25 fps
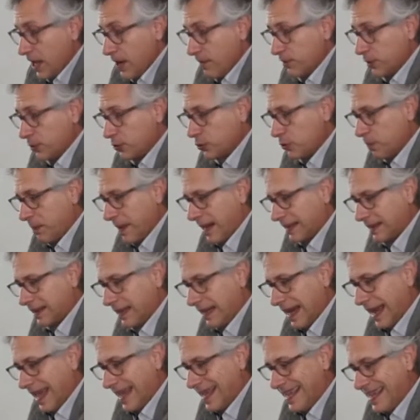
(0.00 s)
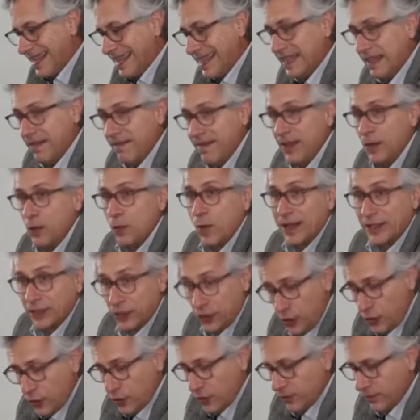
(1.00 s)
Por su parte, la
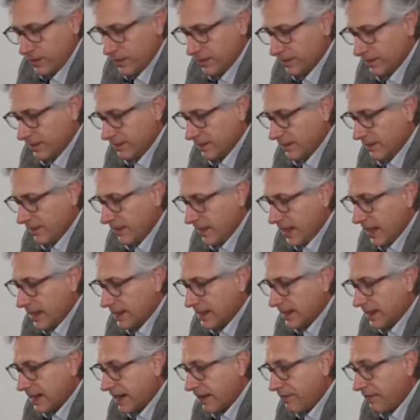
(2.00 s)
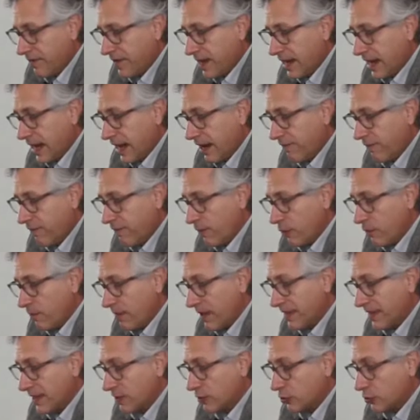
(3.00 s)
individuación se refiere a las
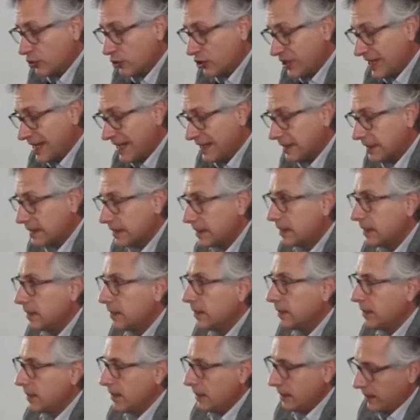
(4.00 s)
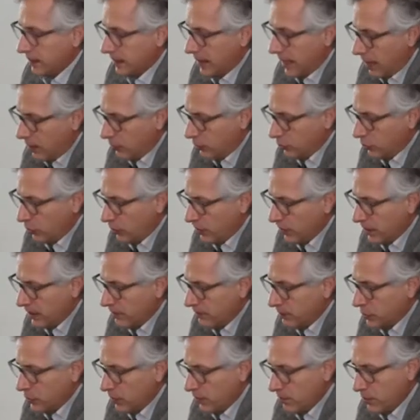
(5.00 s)
formas de conciencia, de
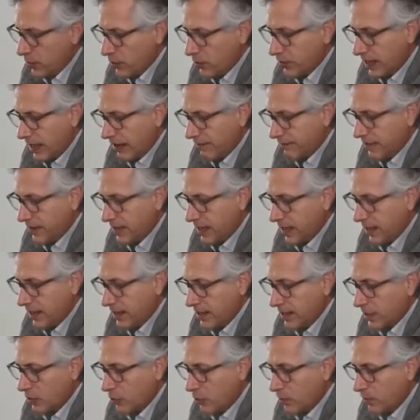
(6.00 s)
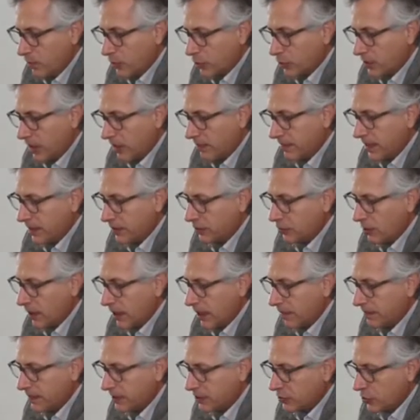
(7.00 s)
autodescripción biográfica y de comportamiento de
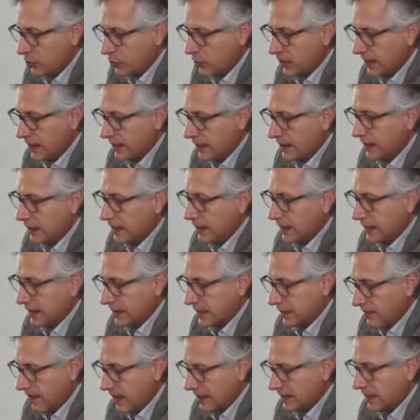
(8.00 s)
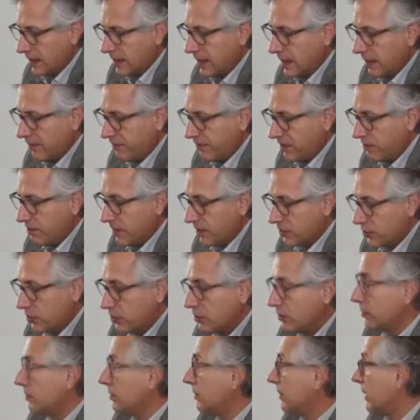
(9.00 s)
las personas que se basan en la
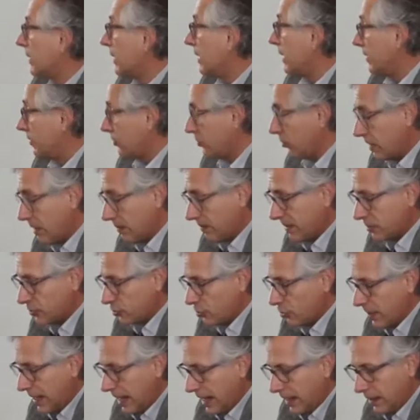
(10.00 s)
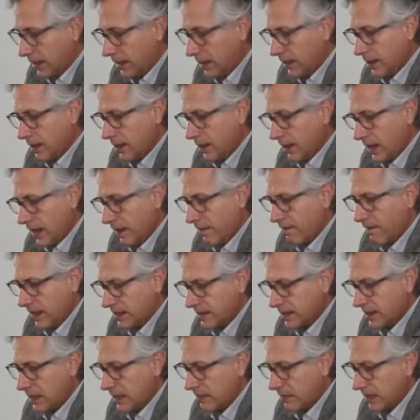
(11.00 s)
afirmación de que la historia personal es
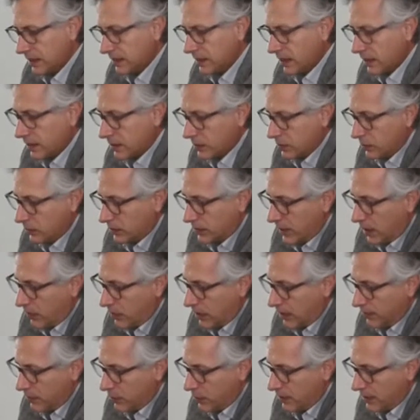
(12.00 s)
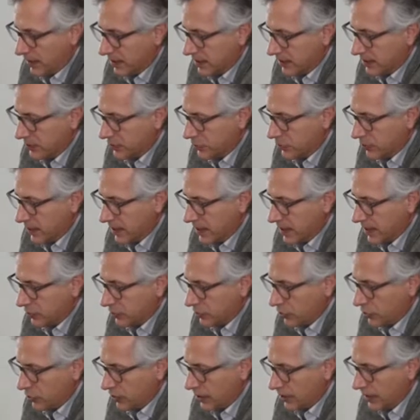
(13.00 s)
básicamente el resultado de las propias decisiones y
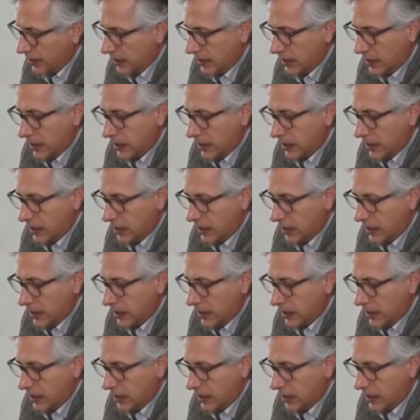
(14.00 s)
acciones